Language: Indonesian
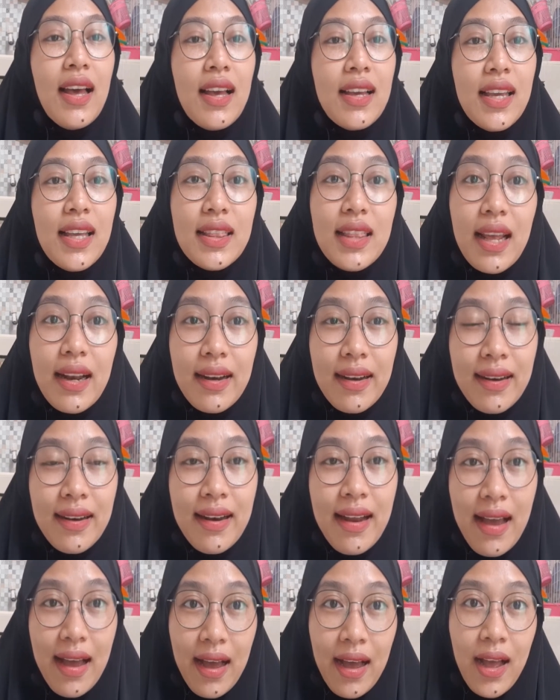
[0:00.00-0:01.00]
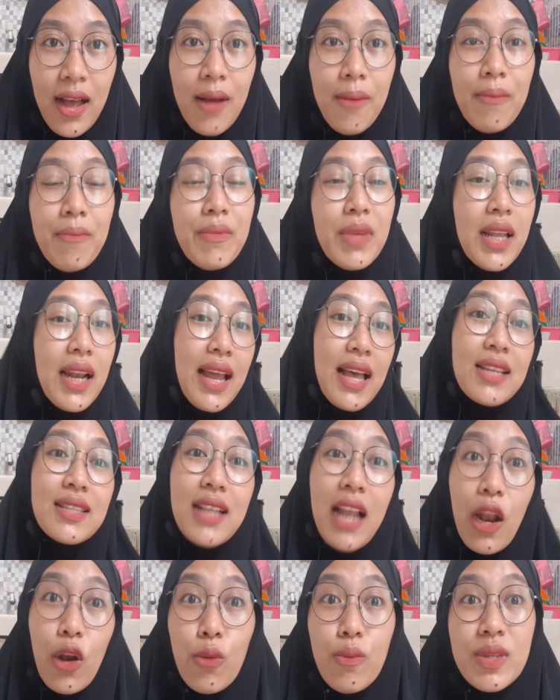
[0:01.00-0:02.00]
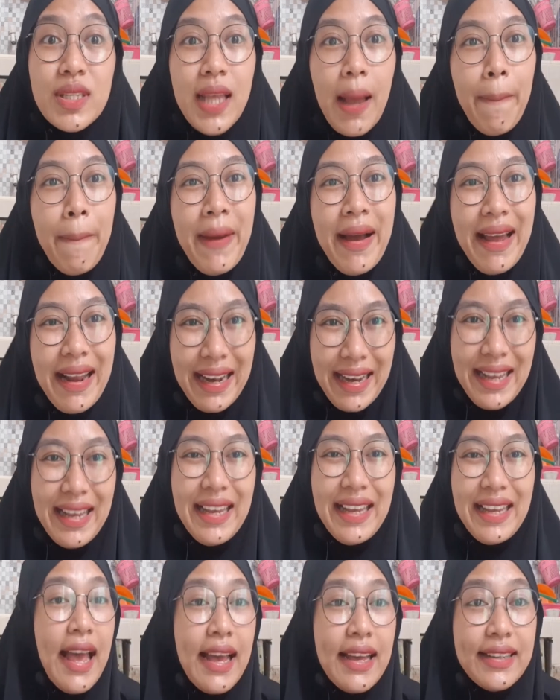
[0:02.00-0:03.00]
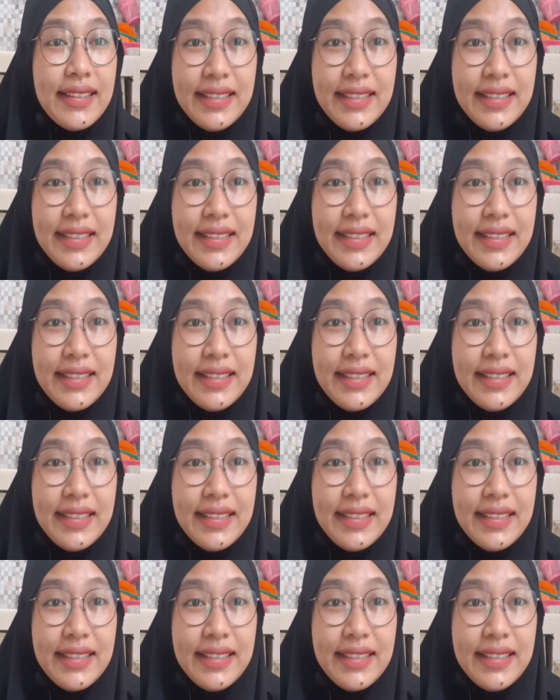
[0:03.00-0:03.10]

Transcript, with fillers: kita rendam bila selalu bisa pengering.